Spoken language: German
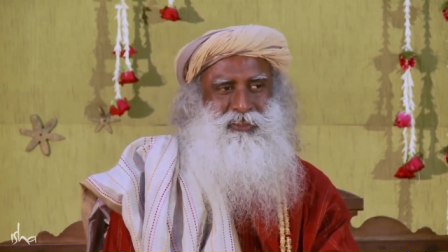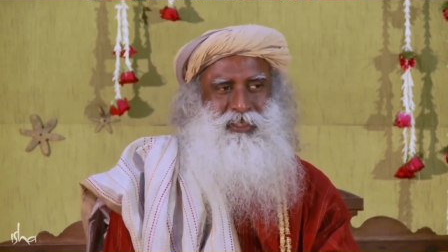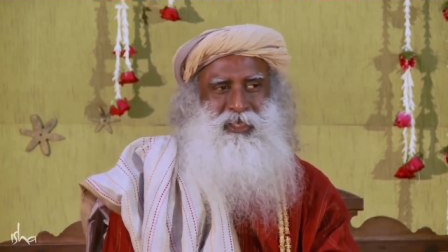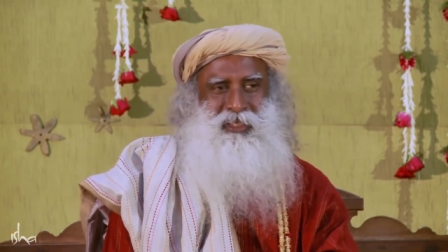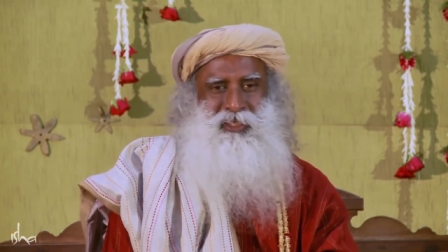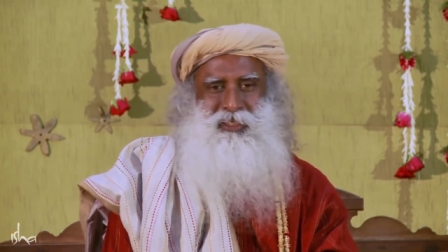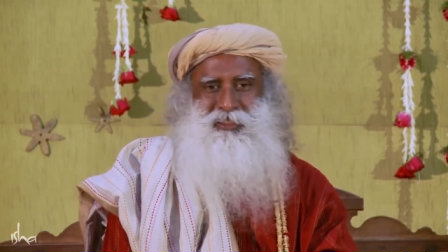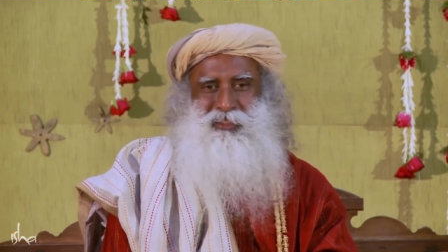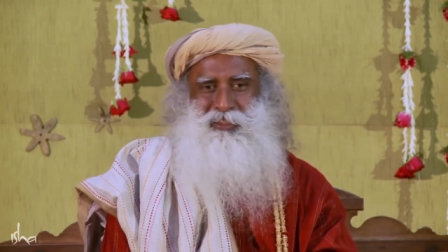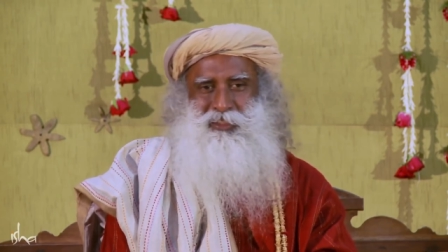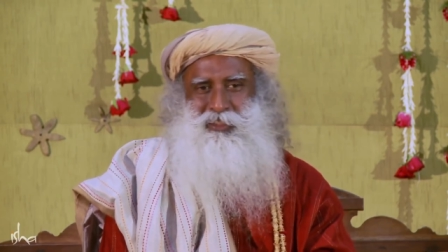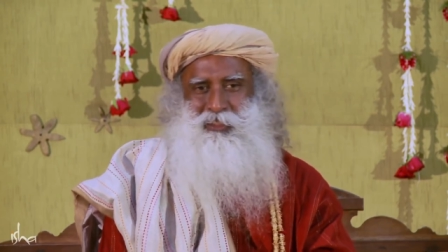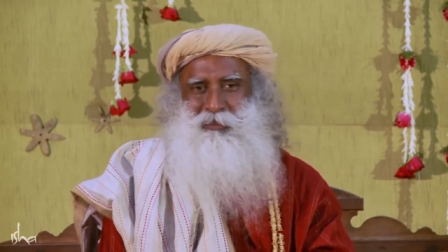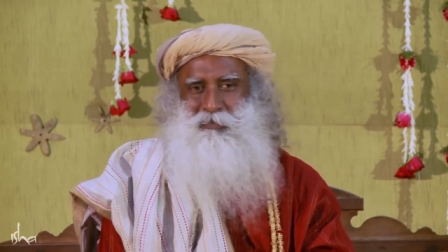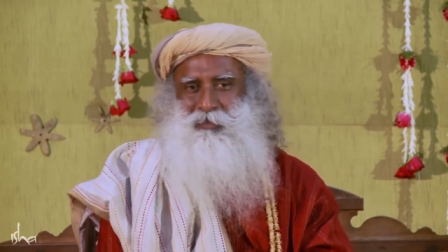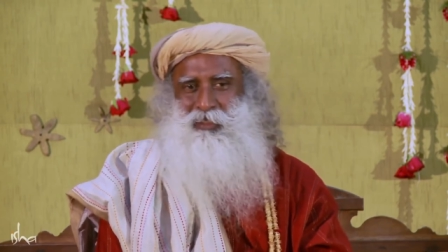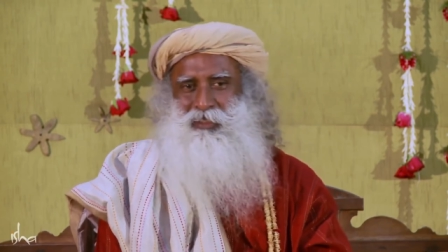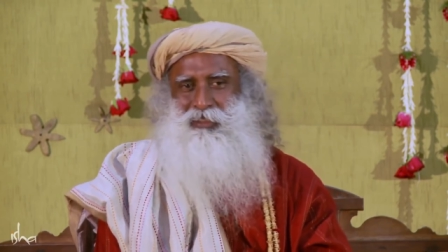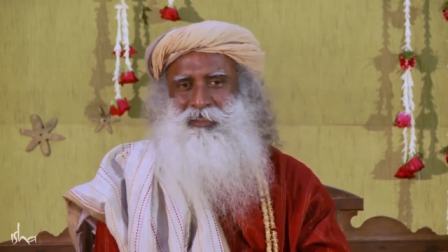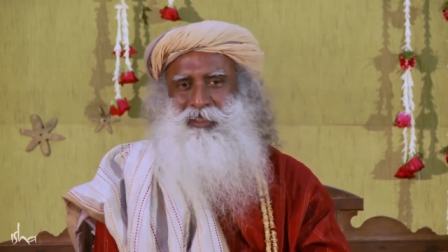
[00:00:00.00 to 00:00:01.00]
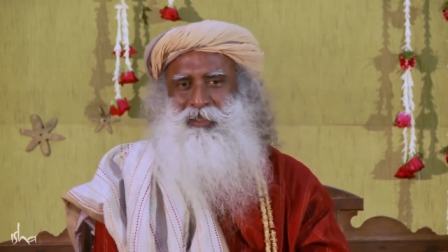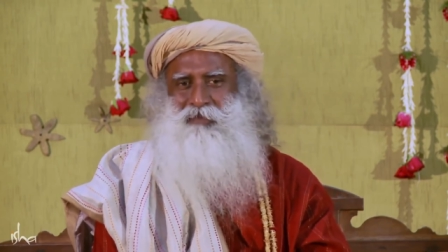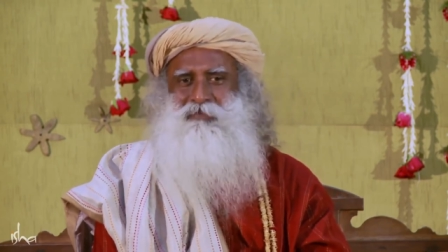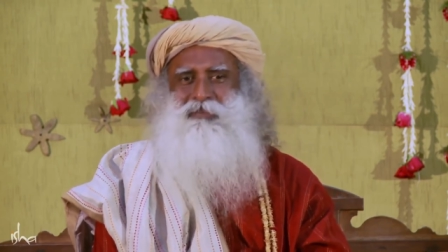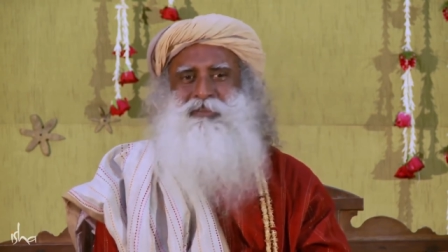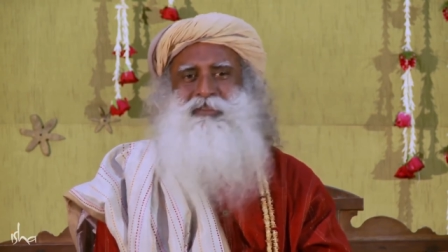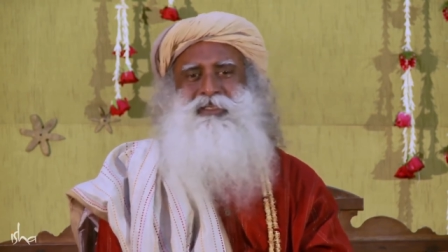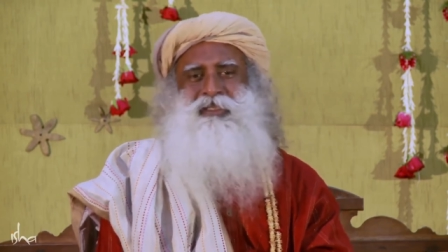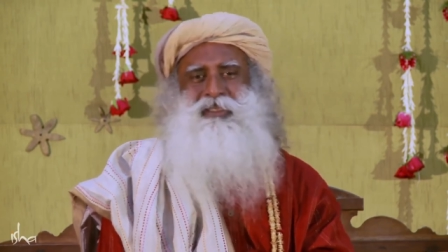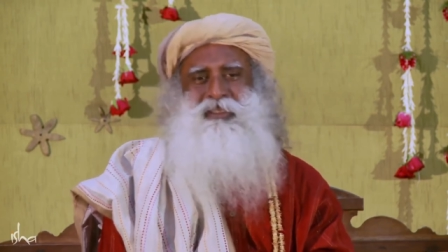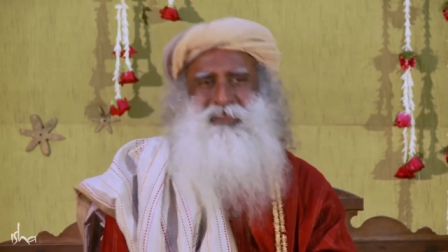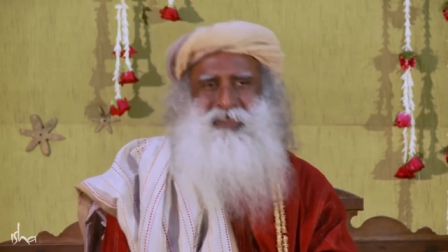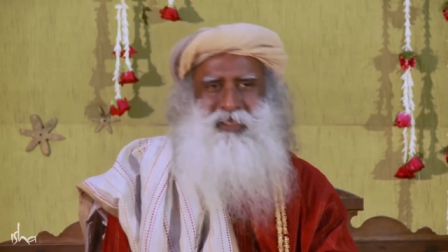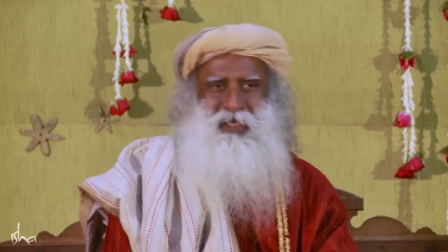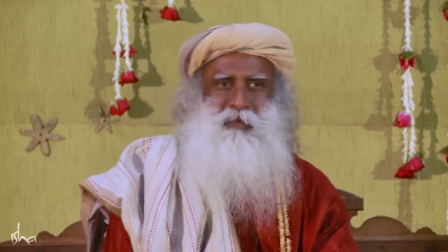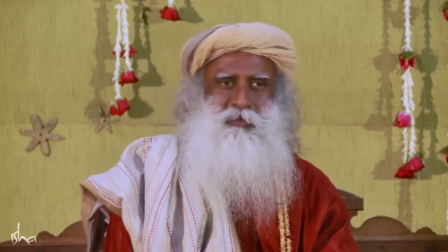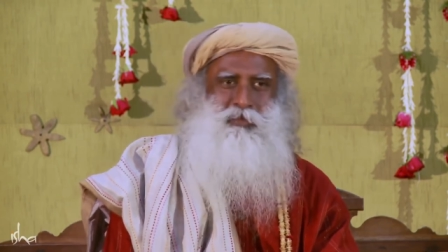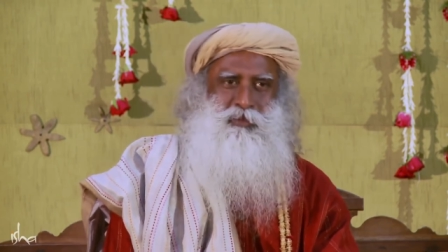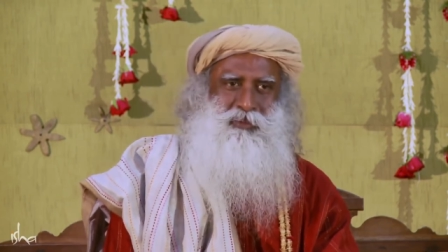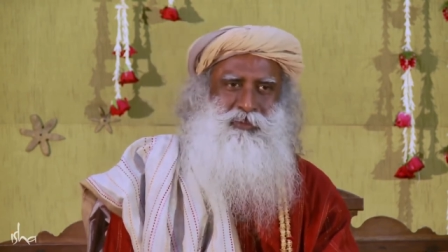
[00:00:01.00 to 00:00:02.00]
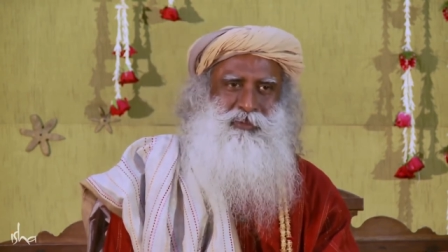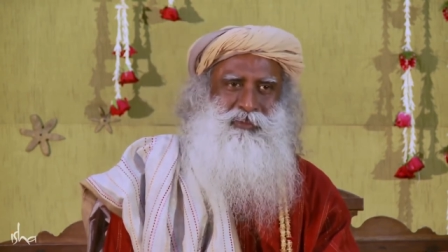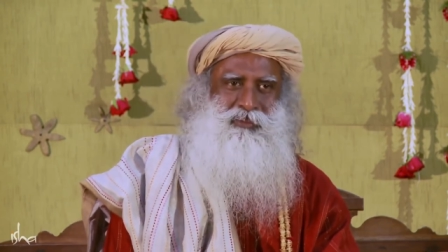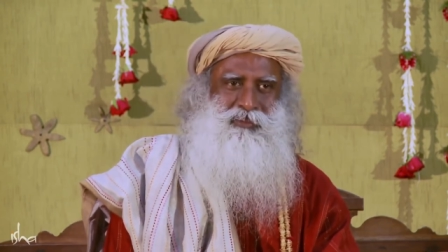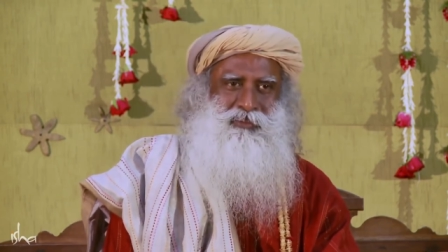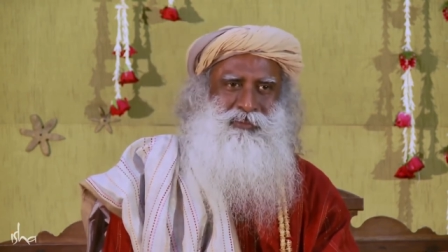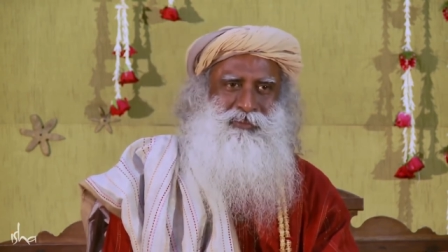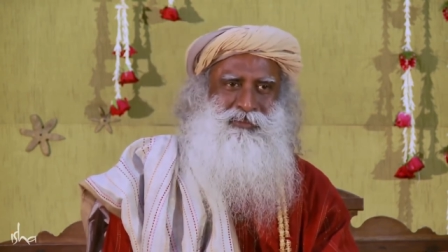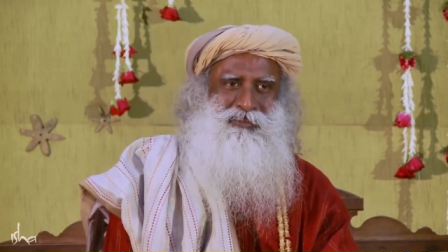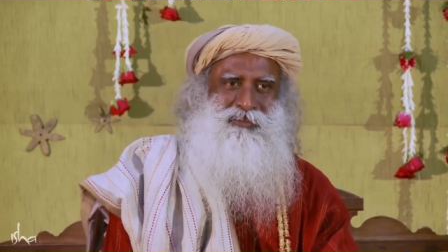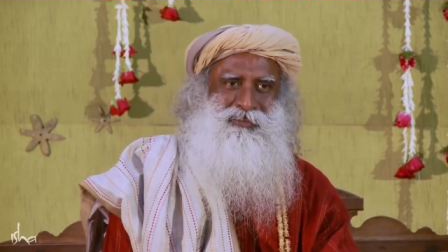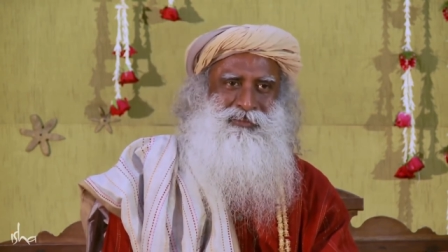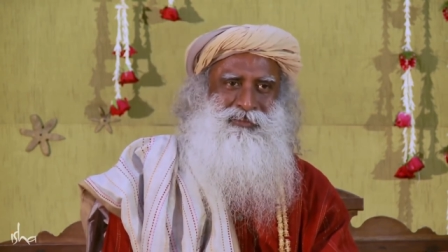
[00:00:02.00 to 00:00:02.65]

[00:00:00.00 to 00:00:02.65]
die schweigende Behandlung, alles ist geschehen.